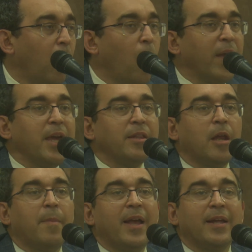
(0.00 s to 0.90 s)
o que
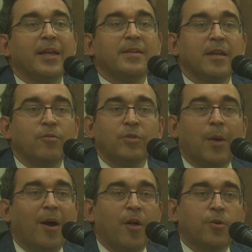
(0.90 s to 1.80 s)
intervenga quizás un
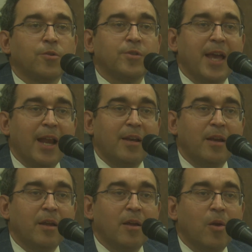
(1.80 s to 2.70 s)
trabajador social
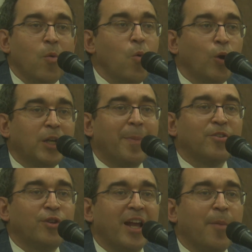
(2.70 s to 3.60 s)
u otra
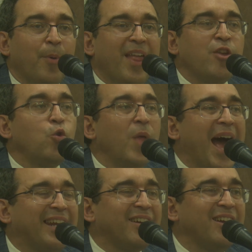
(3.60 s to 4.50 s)
persona que pueda
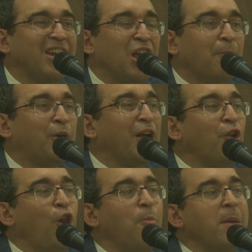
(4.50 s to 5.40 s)
ayudar. Porque
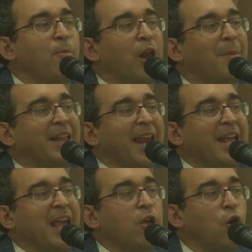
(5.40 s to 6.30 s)
no es lo mismo la manera
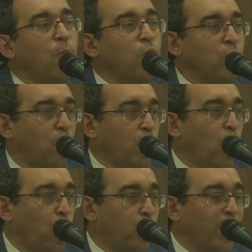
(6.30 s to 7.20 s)
en que yo busco y
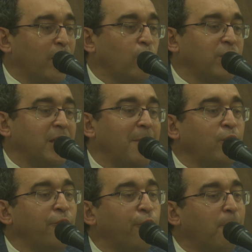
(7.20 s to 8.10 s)
logro el
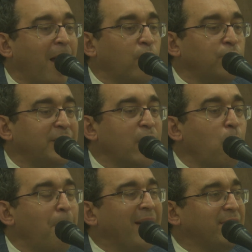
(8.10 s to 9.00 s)
consentimiento informado de
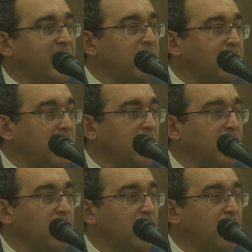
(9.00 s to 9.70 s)
un paciente